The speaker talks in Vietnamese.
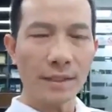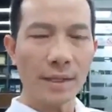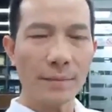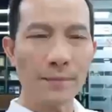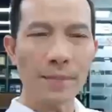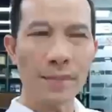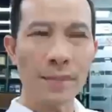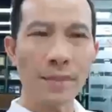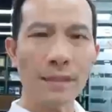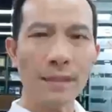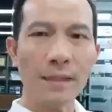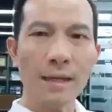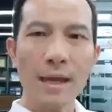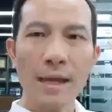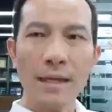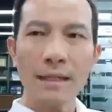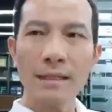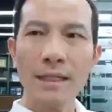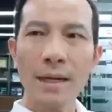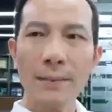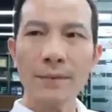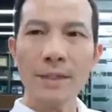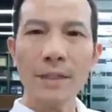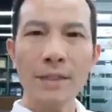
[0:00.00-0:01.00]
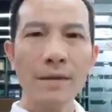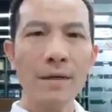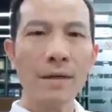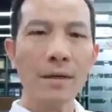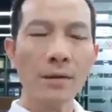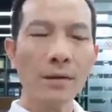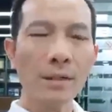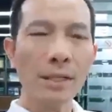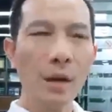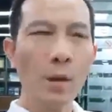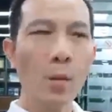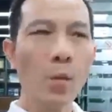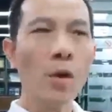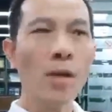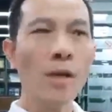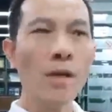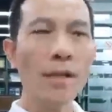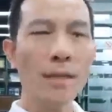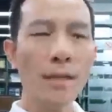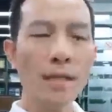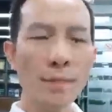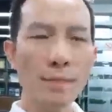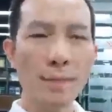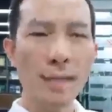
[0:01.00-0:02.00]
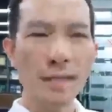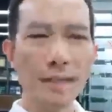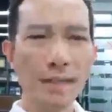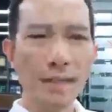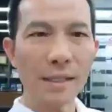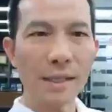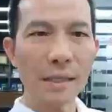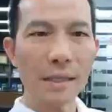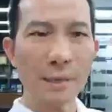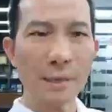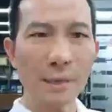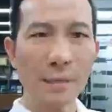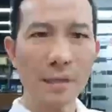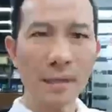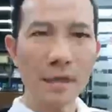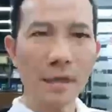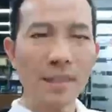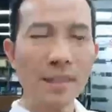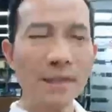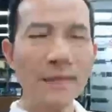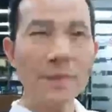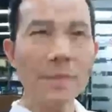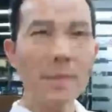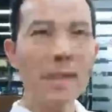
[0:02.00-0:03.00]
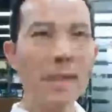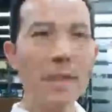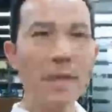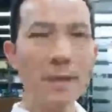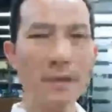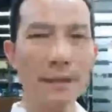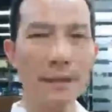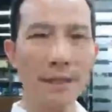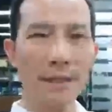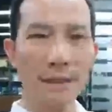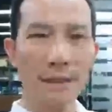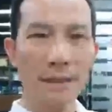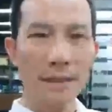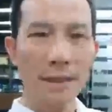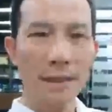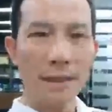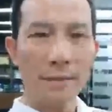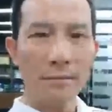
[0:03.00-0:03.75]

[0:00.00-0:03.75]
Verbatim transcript: thậm chí gặp những người có thể uy lực hơn mình rất nhiều nhưng vẫn bình thường đi.